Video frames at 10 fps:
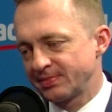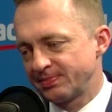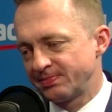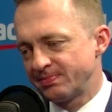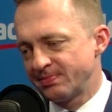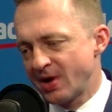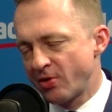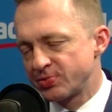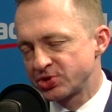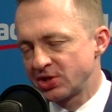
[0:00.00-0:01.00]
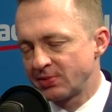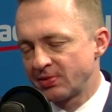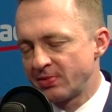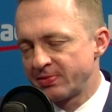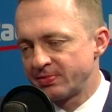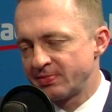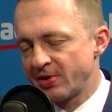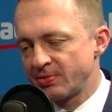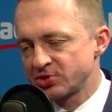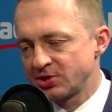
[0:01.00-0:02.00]
mało przyjemną,
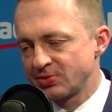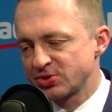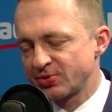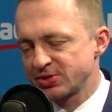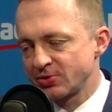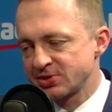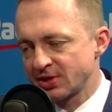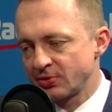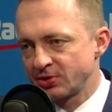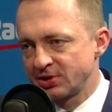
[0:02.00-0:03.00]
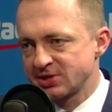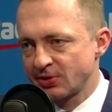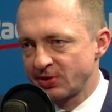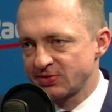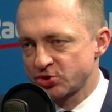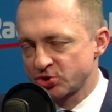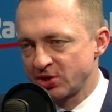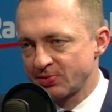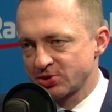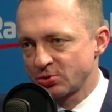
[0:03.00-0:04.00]
mało przyjemną sytuacją jest taką, kiedy zakład
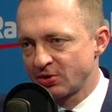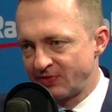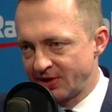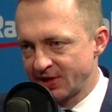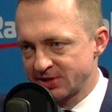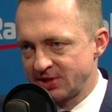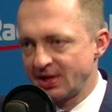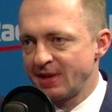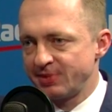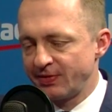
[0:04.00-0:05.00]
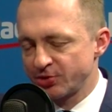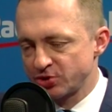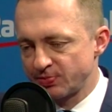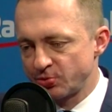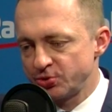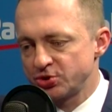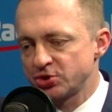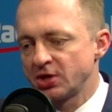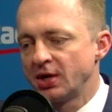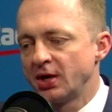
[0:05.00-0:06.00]
wstrzyma procedury windykacyjne. Lepiej właśnie
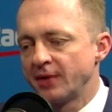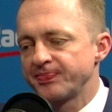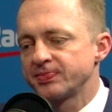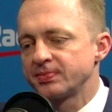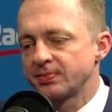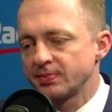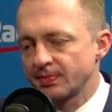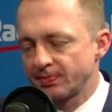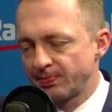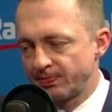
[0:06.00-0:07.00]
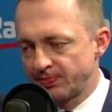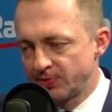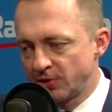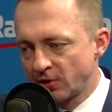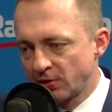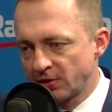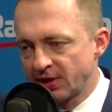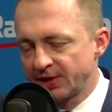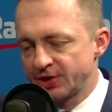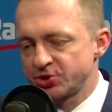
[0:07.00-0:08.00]
pójść, mm,
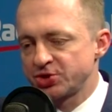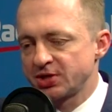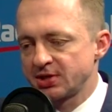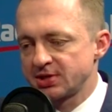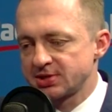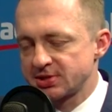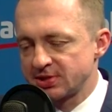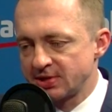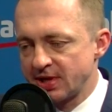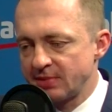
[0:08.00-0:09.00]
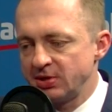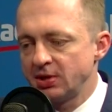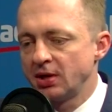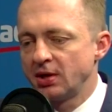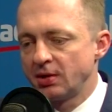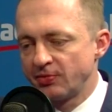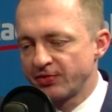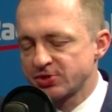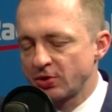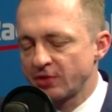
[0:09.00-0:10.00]
dogadać się z nami,
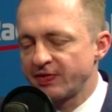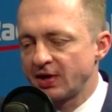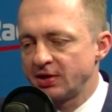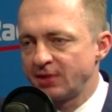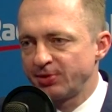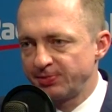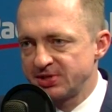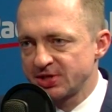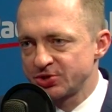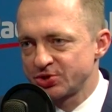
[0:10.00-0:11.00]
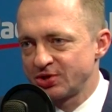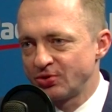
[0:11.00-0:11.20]
mówiąc kolokwialnie, podpisać e,